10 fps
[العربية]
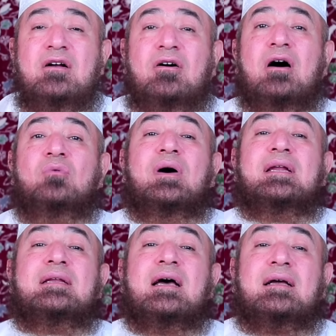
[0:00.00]
قالوا
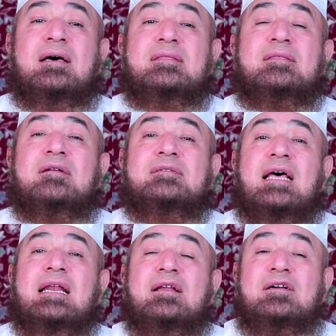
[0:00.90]
أن
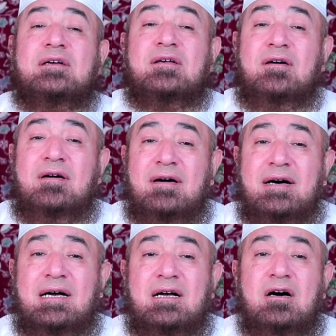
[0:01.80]
كثرة القراءة